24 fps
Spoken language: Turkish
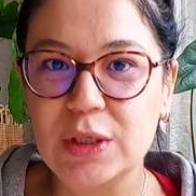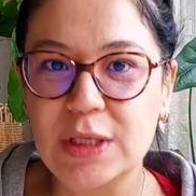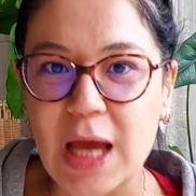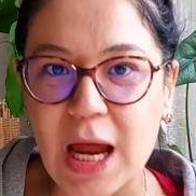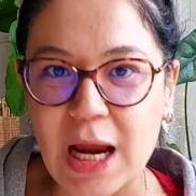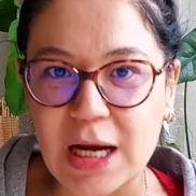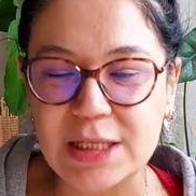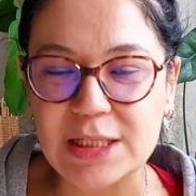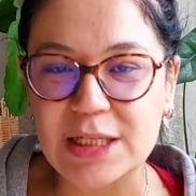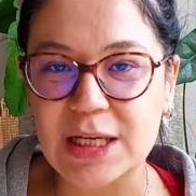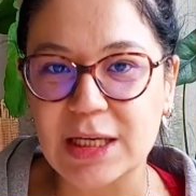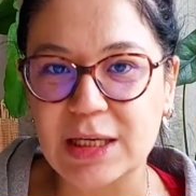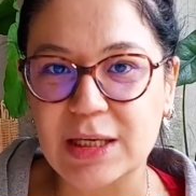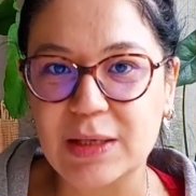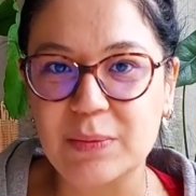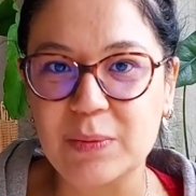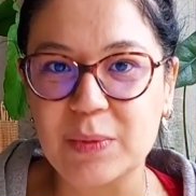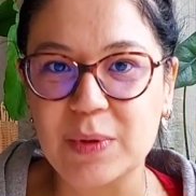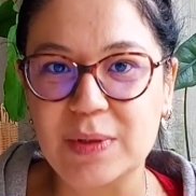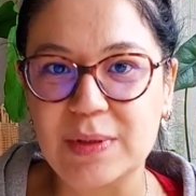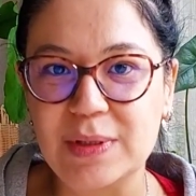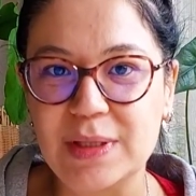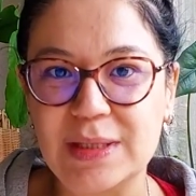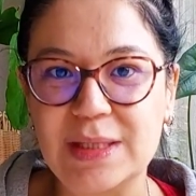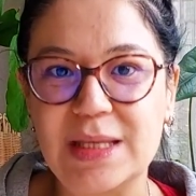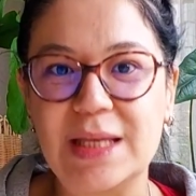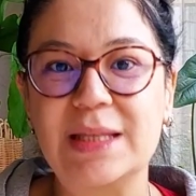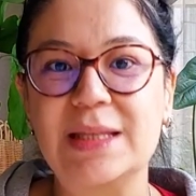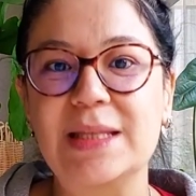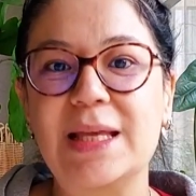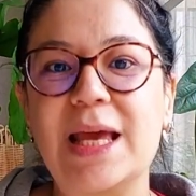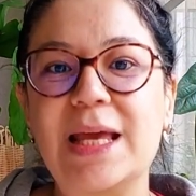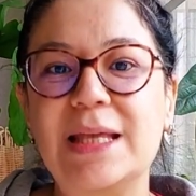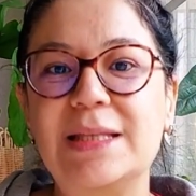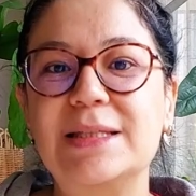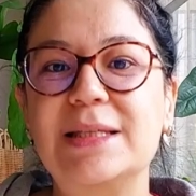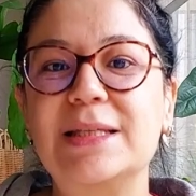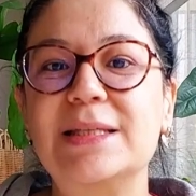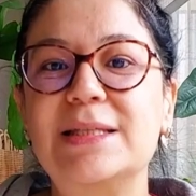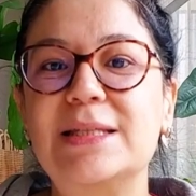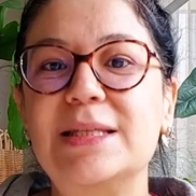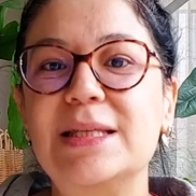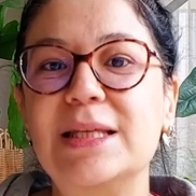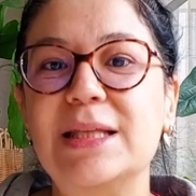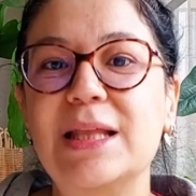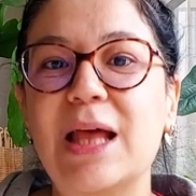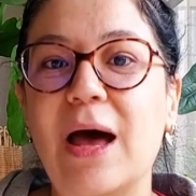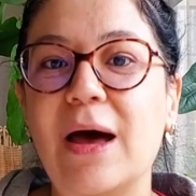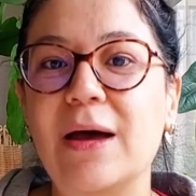yer çekiminin etkisiyle